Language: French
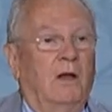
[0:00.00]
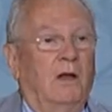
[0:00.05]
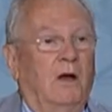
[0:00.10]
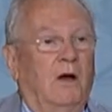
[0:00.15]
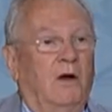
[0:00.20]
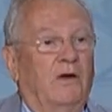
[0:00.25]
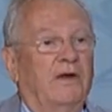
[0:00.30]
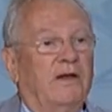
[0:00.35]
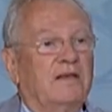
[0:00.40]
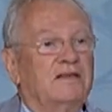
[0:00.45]

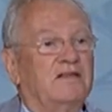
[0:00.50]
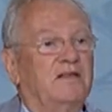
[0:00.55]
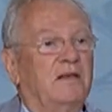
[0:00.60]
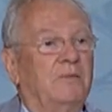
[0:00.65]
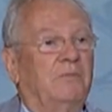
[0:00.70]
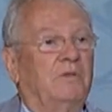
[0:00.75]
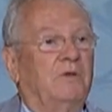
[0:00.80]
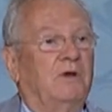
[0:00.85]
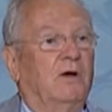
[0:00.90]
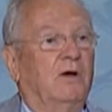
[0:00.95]
en
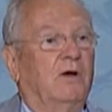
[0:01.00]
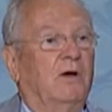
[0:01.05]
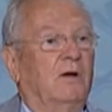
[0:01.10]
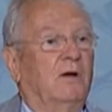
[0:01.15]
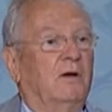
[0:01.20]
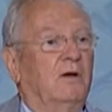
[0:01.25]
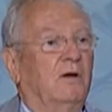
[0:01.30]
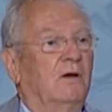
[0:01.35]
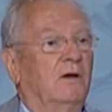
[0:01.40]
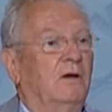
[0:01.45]

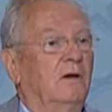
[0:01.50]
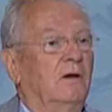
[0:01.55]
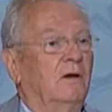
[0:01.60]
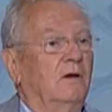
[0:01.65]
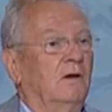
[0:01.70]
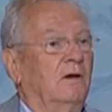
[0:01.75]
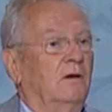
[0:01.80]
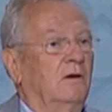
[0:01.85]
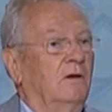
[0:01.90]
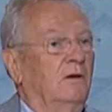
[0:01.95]
acceptant
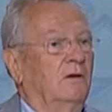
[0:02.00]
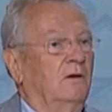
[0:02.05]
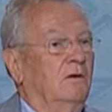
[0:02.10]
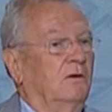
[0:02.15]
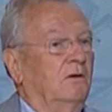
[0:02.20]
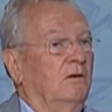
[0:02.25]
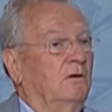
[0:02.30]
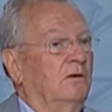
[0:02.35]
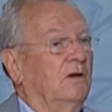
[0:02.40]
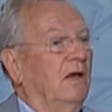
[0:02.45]

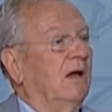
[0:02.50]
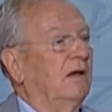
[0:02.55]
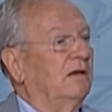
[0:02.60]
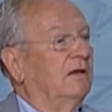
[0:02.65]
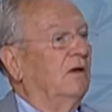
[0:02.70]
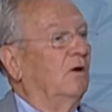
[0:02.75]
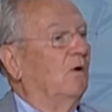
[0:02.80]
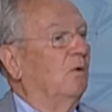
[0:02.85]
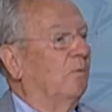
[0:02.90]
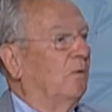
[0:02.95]

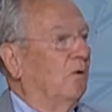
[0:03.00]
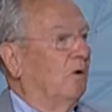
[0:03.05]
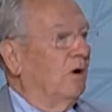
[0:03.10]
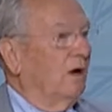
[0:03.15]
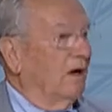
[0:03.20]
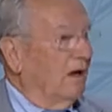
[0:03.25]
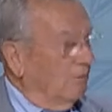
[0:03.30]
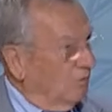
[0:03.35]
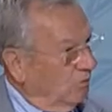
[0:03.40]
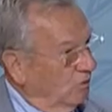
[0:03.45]
d'arrêter le
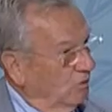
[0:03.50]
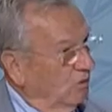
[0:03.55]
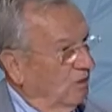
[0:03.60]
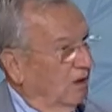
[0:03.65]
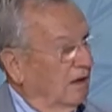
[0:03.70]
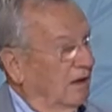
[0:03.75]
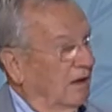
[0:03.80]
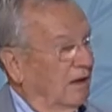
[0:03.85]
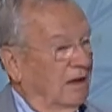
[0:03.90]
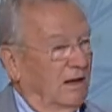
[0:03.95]
programme
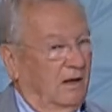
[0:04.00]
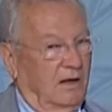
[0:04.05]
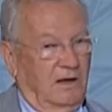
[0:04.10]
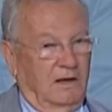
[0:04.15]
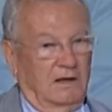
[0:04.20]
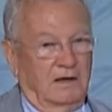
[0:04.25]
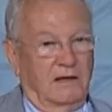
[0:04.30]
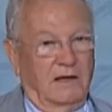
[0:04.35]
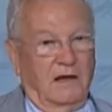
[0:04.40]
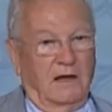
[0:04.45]
nucléaire
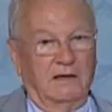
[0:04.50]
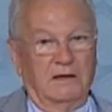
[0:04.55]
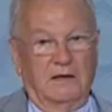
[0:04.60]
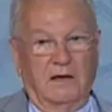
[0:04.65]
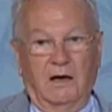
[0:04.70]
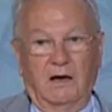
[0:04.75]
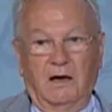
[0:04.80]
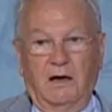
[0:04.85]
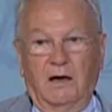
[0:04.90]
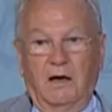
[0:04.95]

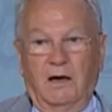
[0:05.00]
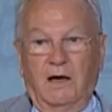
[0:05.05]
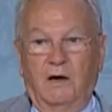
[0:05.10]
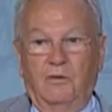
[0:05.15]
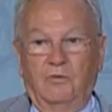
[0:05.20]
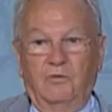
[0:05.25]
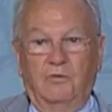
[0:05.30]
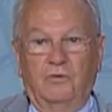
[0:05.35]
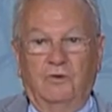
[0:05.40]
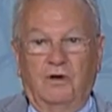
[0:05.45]
iranien
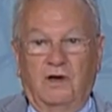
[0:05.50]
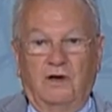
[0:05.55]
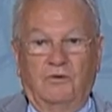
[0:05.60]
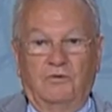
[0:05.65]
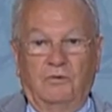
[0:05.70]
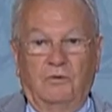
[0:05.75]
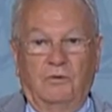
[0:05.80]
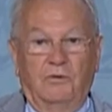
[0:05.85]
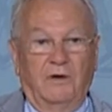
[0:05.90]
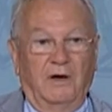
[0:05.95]
là où des
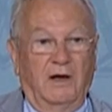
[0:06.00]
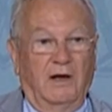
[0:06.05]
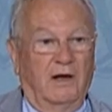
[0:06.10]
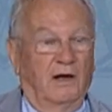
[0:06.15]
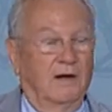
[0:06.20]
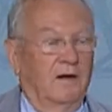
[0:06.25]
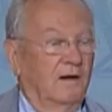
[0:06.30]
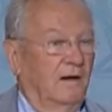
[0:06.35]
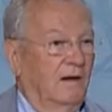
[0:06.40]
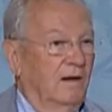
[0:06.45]

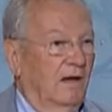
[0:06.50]
résultats